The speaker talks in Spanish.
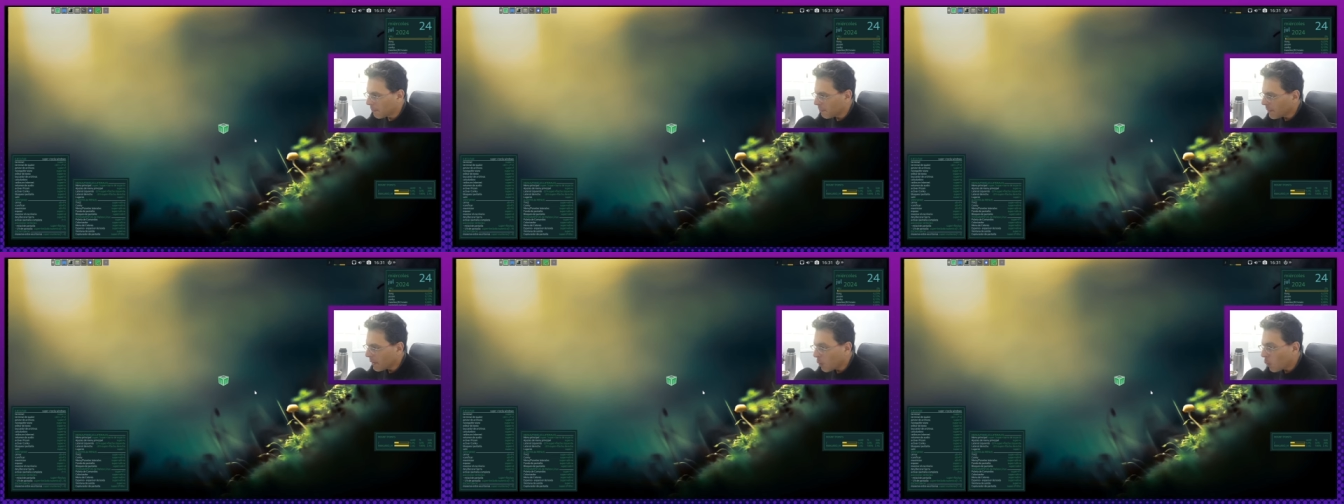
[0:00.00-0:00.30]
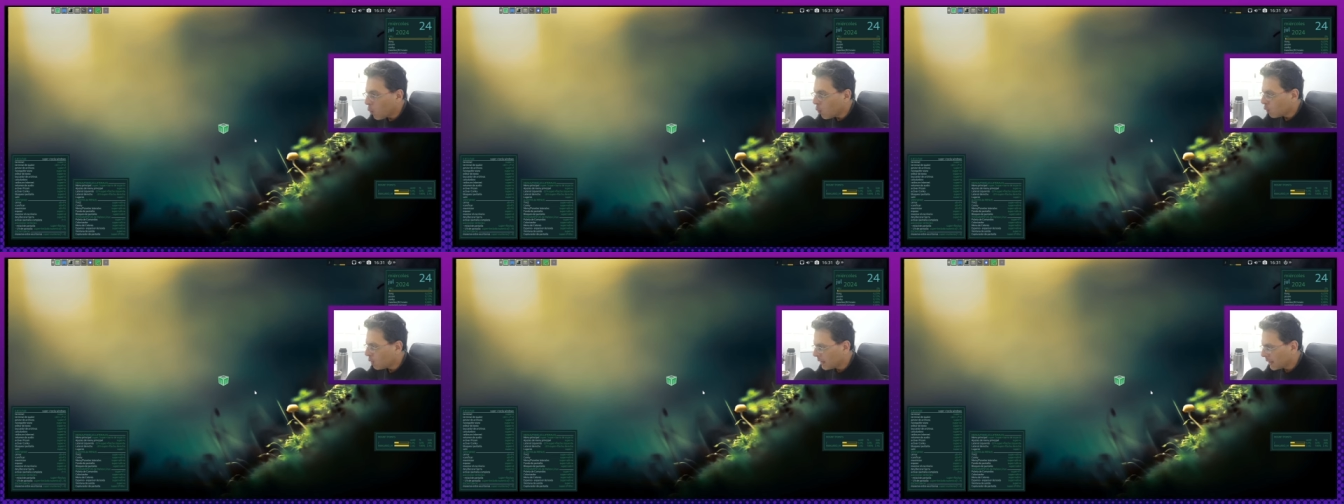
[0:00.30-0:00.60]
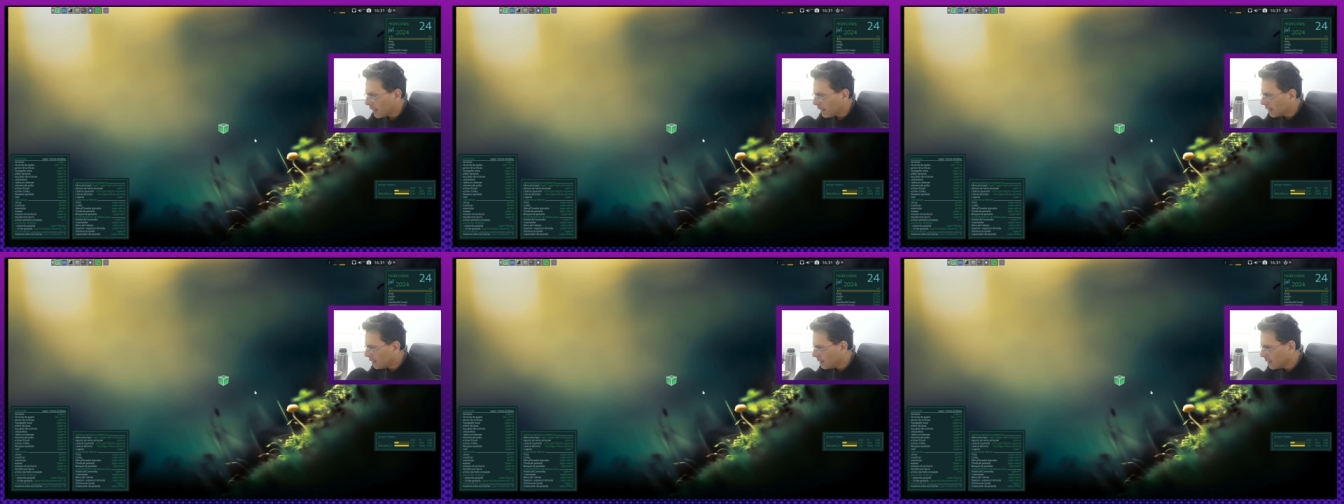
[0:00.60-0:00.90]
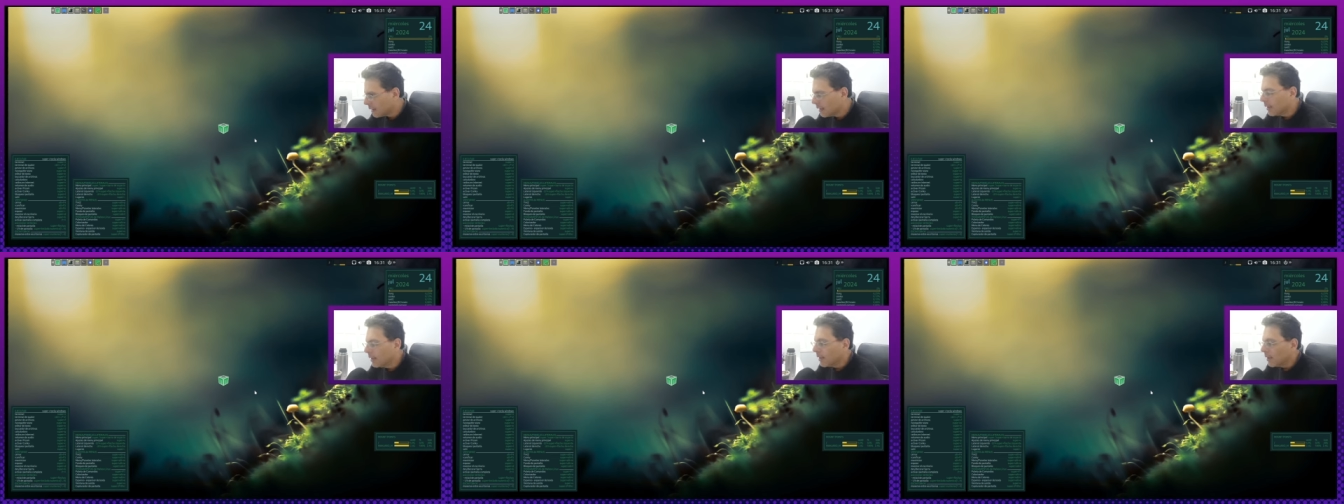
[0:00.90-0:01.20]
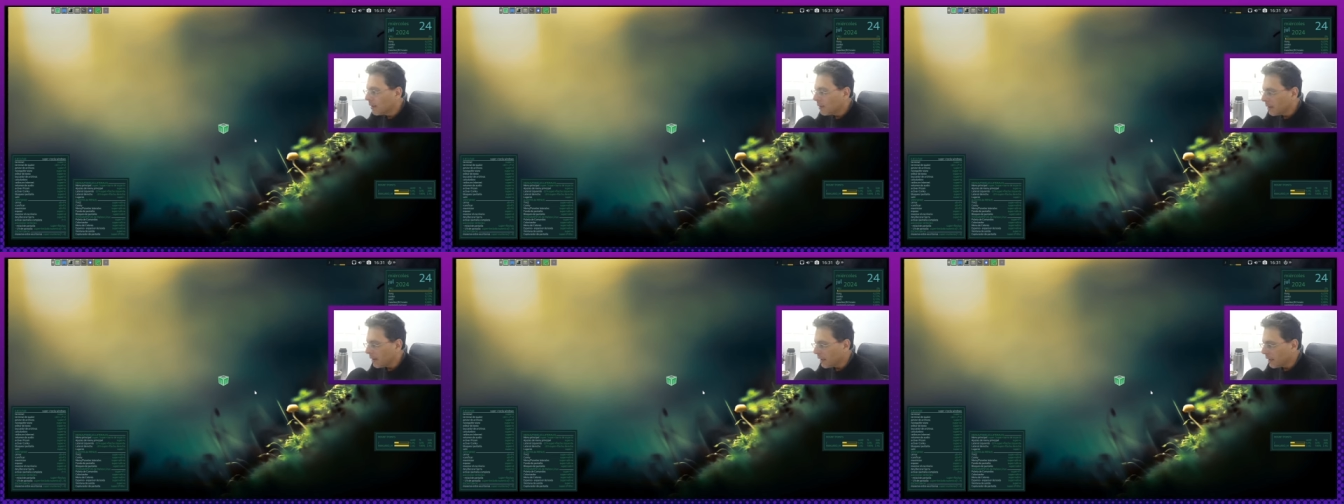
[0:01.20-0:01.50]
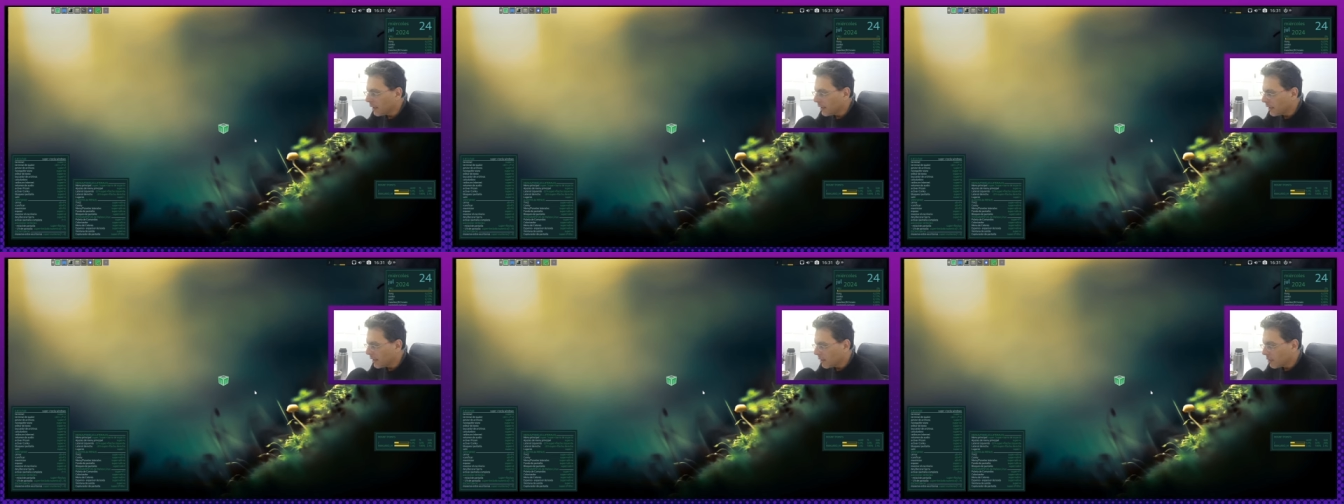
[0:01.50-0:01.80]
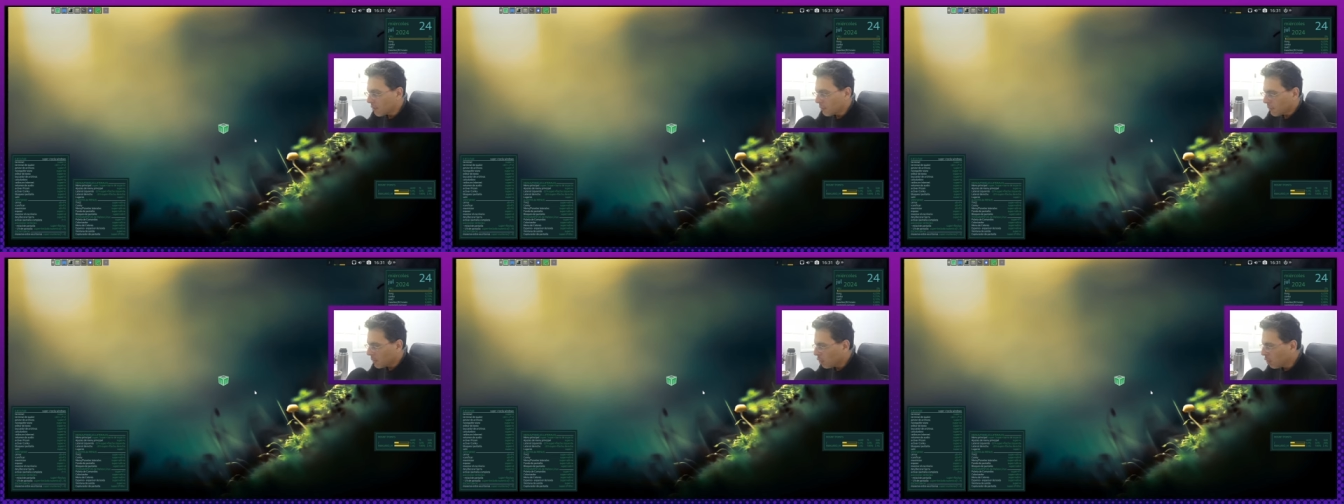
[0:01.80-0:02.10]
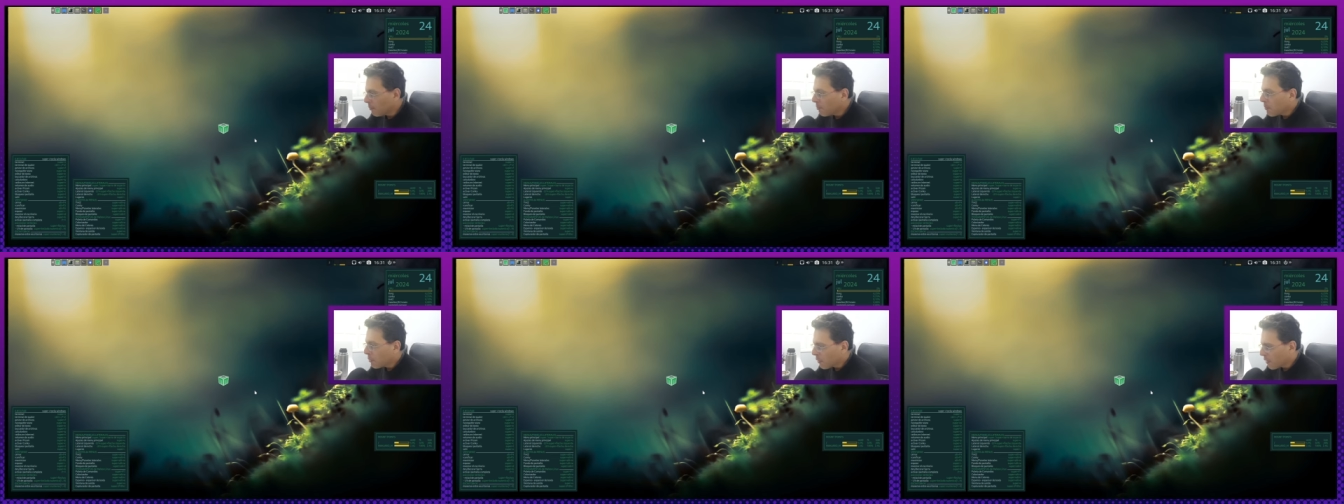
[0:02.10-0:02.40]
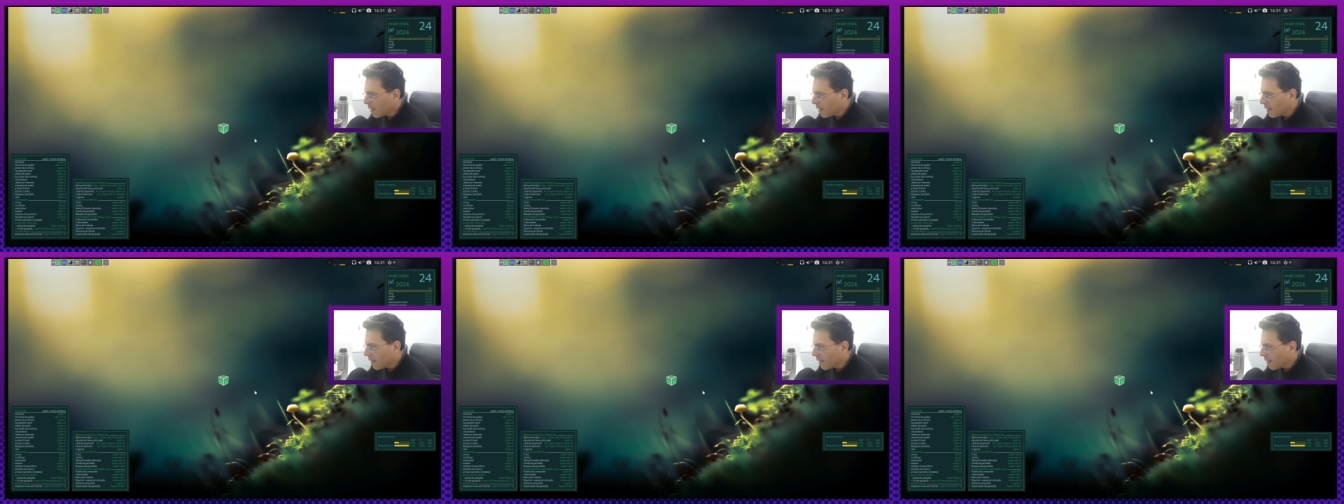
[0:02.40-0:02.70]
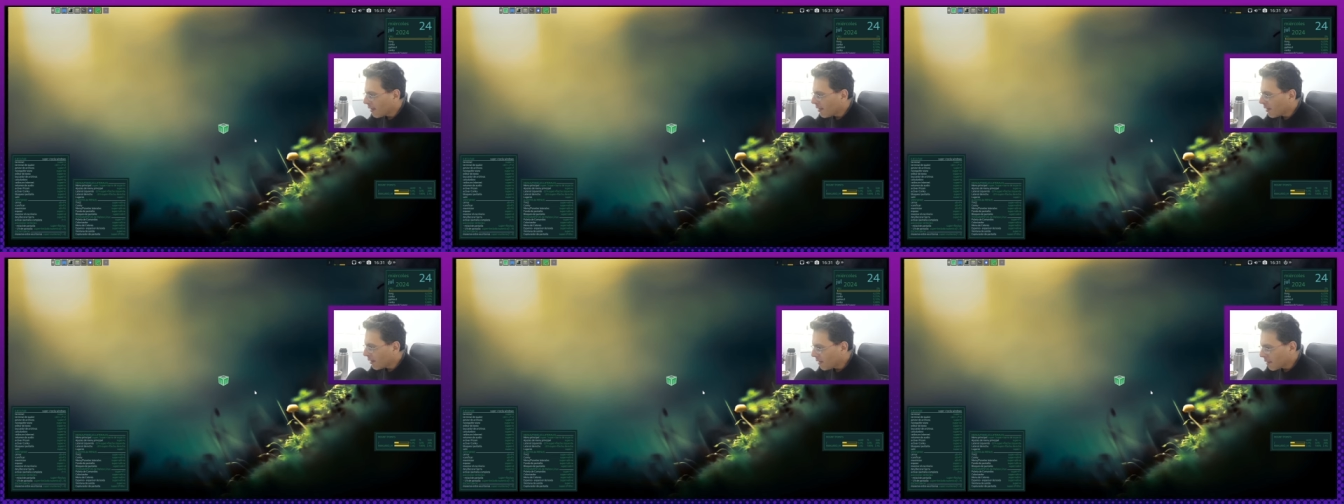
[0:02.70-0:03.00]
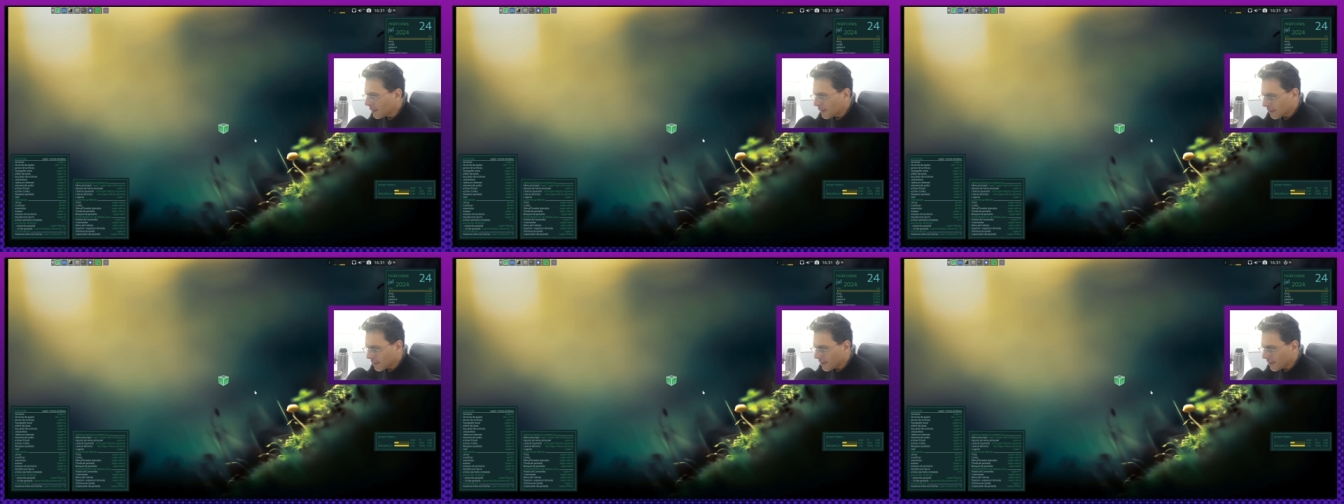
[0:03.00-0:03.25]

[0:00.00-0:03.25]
me gusta, eh, y sobre todo porque